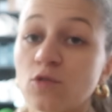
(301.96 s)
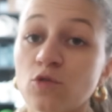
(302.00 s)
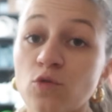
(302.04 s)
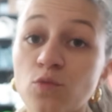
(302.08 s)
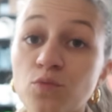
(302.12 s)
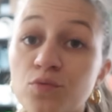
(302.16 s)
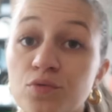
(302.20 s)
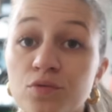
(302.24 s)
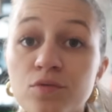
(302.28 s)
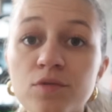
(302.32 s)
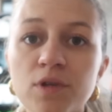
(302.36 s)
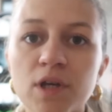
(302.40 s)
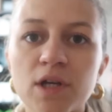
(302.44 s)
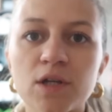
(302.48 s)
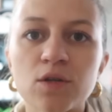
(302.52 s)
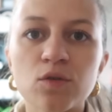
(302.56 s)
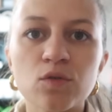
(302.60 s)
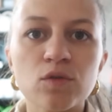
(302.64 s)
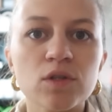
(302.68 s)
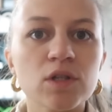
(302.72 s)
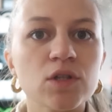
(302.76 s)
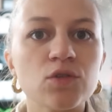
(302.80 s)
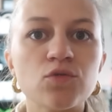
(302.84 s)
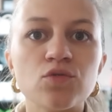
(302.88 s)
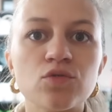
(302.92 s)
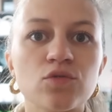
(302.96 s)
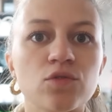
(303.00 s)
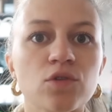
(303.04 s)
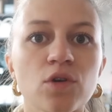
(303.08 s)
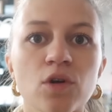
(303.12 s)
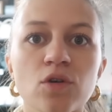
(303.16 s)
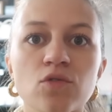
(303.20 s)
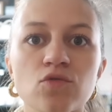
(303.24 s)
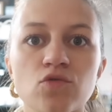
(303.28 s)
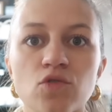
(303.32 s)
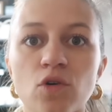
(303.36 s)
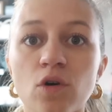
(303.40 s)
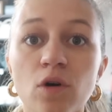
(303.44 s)
en ont plus, il n'y a que des
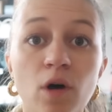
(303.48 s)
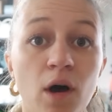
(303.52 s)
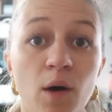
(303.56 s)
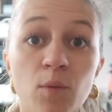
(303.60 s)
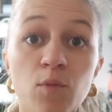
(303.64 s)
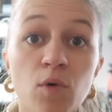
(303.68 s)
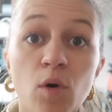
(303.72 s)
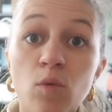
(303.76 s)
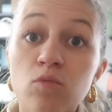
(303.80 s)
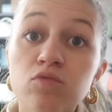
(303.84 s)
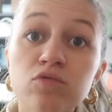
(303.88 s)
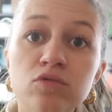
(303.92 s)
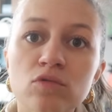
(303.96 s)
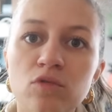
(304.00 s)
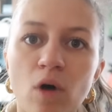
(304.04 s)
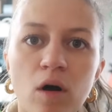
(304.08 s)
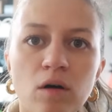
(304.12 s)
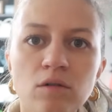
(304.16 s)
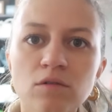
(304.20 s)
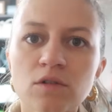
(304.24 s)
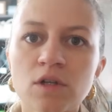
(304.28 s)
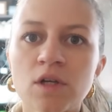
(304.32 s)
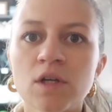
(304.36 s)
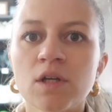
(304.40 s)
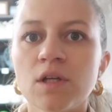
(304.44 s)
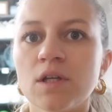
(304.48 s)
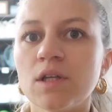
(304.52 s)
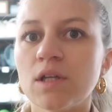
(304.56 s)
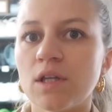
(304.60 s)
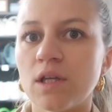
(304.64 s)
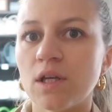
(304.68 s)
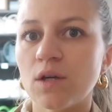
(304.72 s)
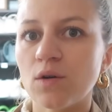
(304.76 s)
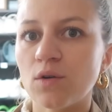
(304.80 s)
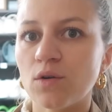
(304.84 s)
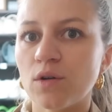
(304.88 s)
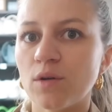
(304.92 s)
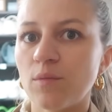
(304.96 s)
tuteurs genre en bambou quoi.
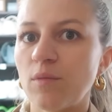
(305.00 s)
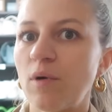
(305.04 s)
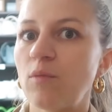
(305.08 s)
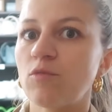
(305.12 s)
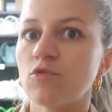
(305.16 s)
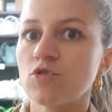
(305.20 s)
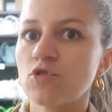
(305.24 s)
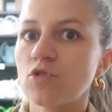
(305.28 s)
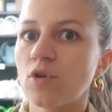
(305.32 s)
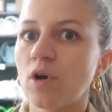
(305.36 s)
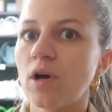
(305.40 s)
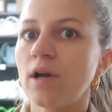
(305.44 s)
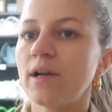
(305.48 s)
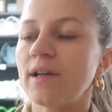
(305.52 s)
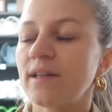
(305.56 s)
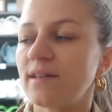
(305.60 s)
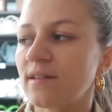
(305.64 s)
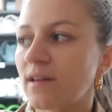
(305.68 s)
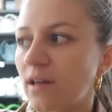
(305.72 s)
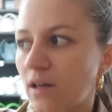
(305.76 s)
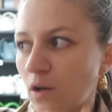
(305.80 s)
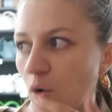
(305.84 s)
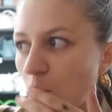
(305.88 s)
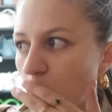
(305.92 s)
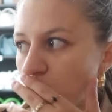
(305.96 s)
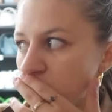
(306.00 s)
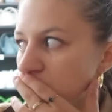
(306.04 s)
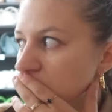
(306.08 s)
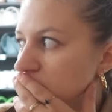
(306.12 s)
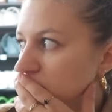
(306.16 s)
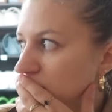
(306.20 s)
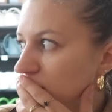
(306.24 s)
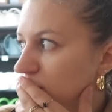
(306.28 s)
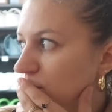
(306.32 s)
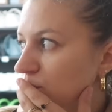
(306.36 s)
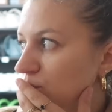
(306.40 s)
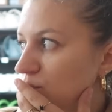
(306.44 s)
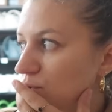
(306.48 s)
Et, euh, ma Monstera elle est très grosse
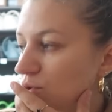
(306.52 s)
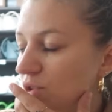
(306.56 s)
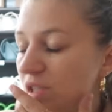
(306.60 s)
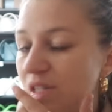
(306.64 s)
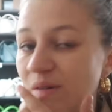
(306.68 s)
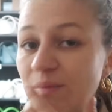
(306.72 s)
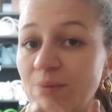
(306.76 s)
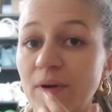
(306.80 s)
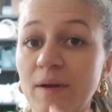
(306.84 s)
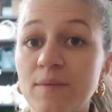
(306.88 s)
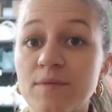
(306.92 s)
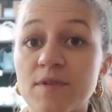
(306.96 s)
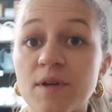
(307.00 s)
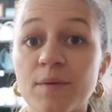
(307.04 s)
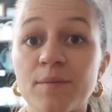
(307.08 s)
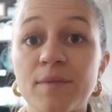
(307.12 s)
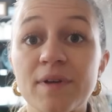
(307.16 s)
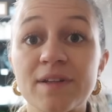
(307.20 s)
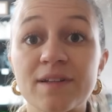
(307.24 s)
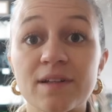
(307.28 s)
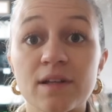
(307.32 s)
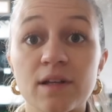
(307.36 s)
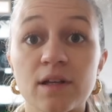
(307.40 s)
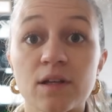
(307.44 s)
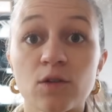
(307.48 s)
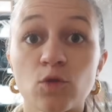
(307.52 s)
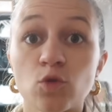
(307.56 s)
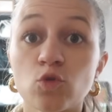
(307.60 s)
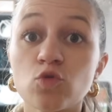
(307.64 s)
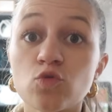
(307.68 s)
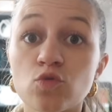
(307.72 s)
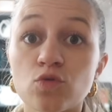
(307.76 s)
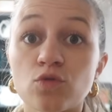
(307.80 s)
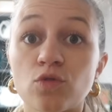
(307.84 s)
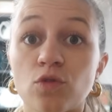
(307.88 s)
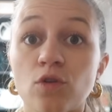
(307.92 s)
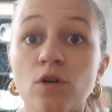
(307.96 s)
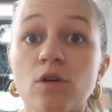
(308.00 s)
donc euh, j'aimerais bien mettre un autre
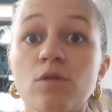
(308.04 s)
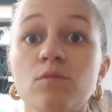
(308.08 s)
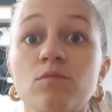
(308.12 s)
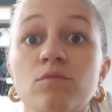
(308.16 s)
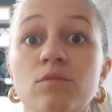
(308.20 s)
tuteur.